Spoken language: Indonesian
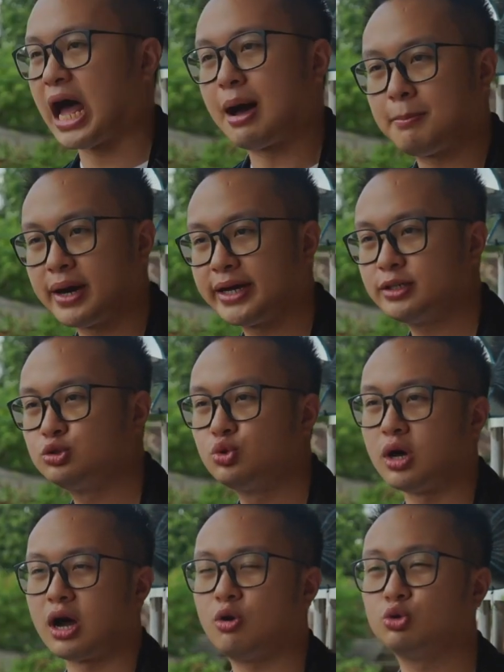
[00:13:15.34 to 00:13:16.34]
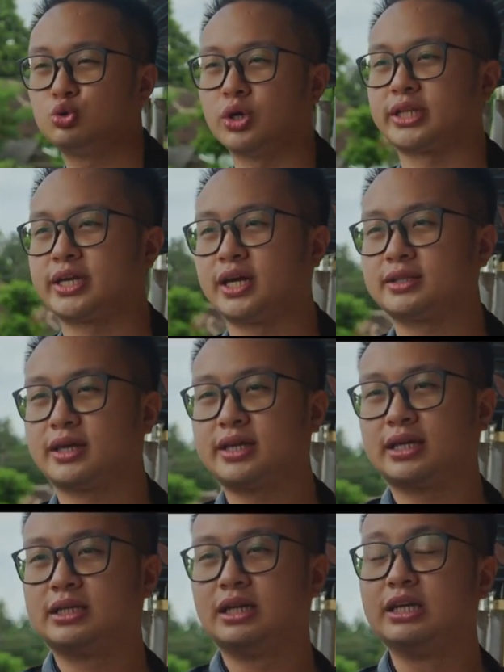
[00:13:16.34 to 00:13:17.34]
aman. Juga aku juga
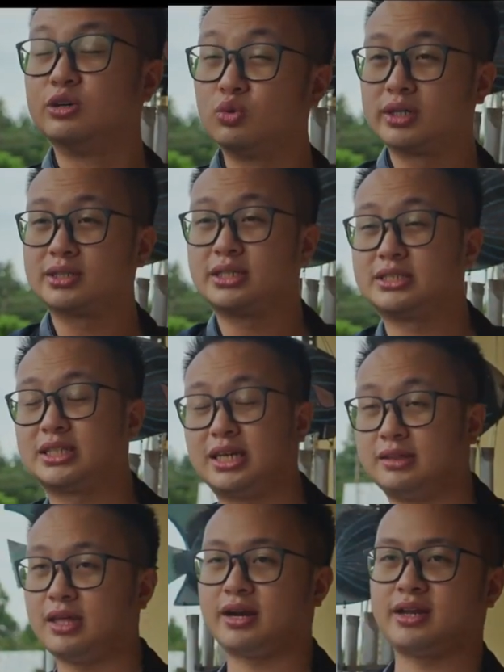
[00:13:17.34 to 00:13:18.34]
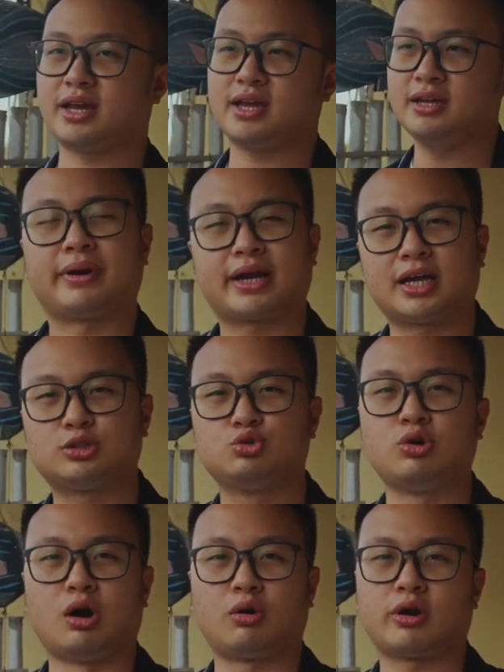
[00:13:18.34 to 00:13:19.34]
tanya-tanya di lingkungan sekitarnya. Mereka
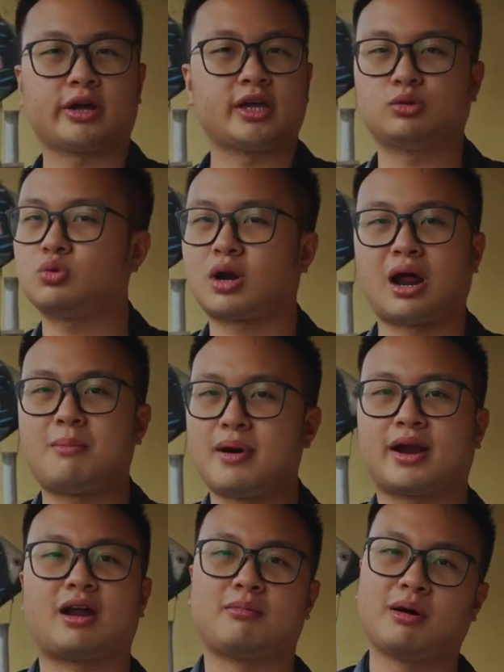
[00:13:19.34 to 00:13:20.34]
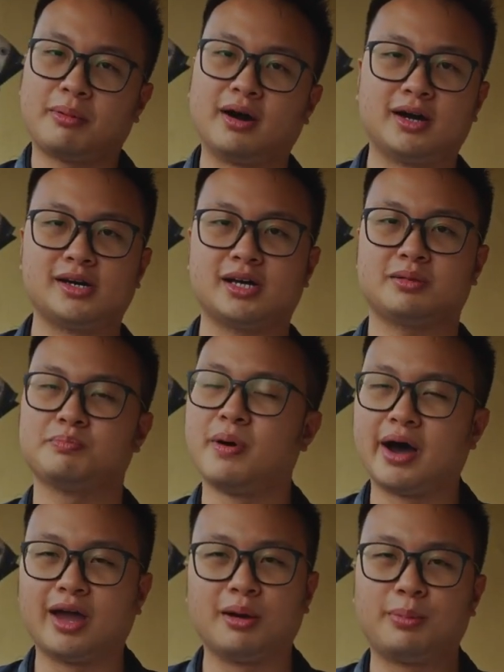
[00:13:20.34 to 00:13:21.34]
juga orangnya tuh ramah-ramah banget,
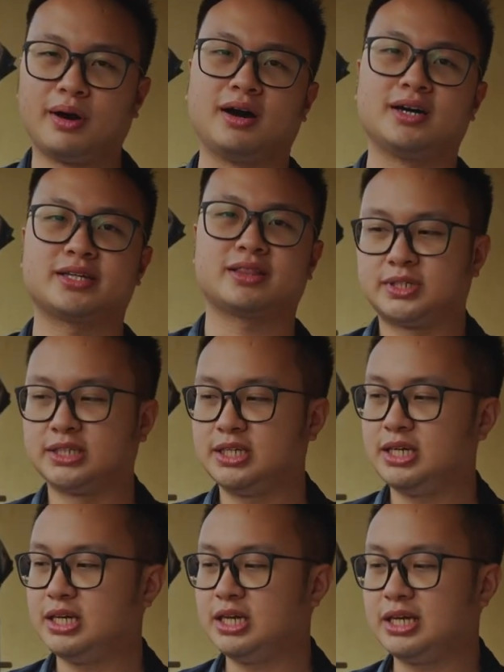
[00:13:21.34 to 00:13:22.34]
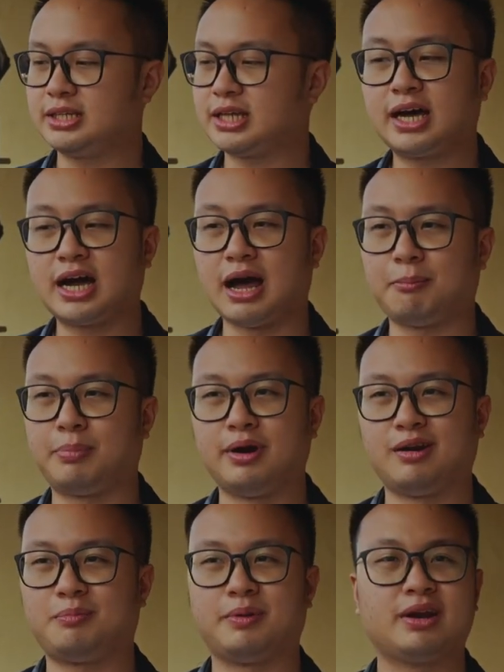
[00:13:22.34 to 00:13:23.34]
baik banget. Jadi kita nggak
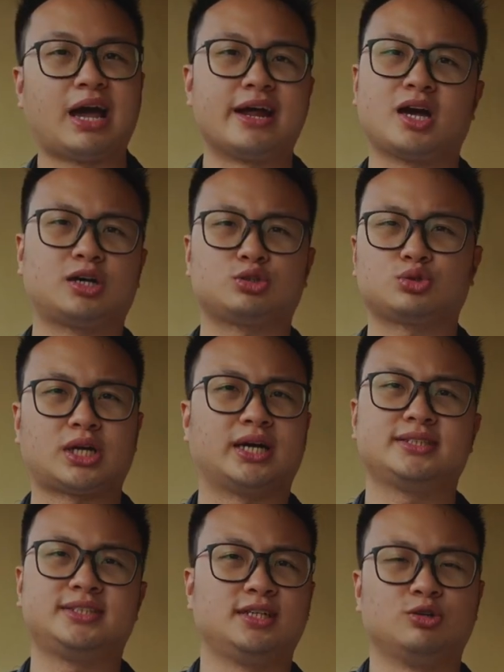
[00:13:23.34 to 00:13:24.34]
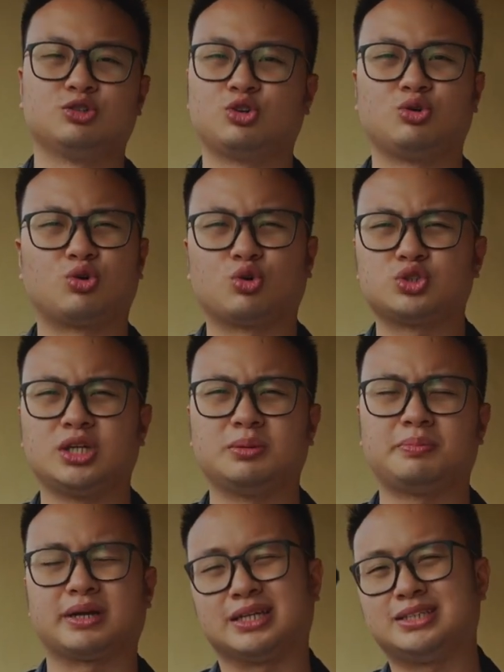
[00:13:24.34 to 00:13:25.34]
bener-bener nggak ada kesusahan sih untuk ngurusin
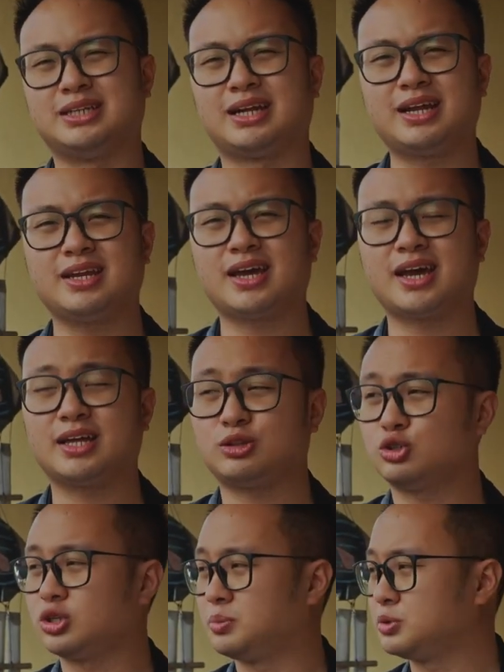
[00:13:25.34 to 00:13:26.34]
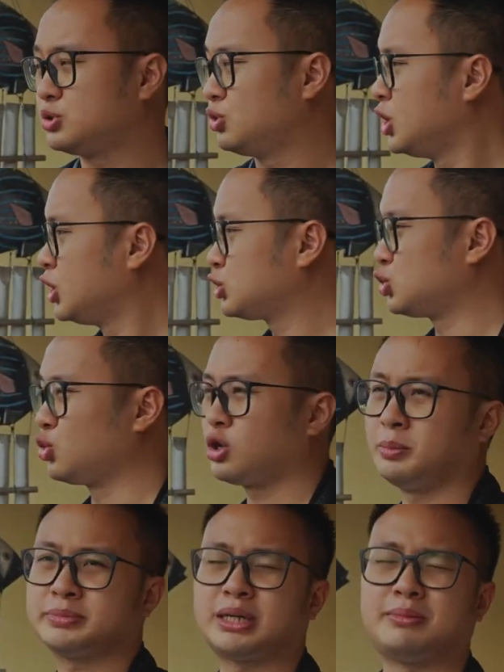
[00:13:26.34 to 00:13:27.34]
perizinannya. Terus habis itu
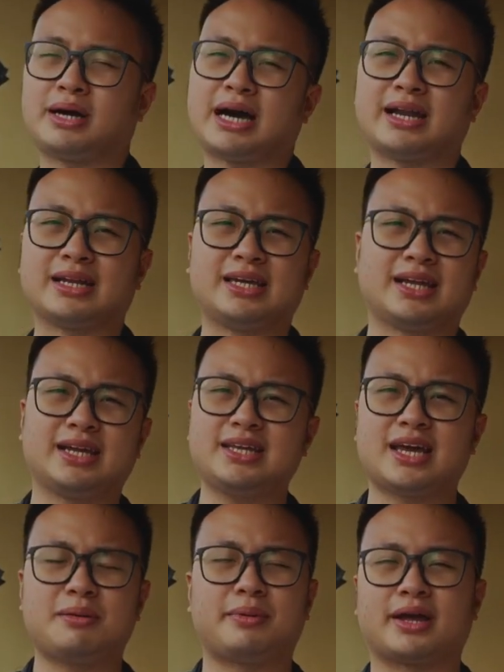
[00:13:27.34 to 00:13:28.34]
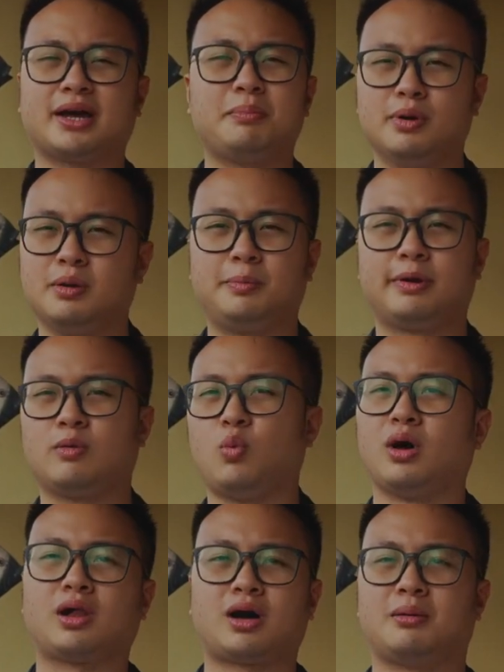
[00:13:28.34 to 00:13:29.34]
sungkem sama kanan kirinya, mereka bener-bener
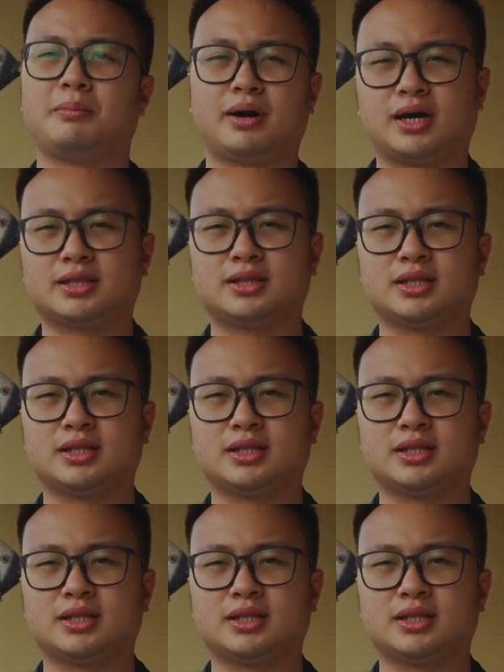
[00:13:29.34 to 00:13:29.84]
welcome banget.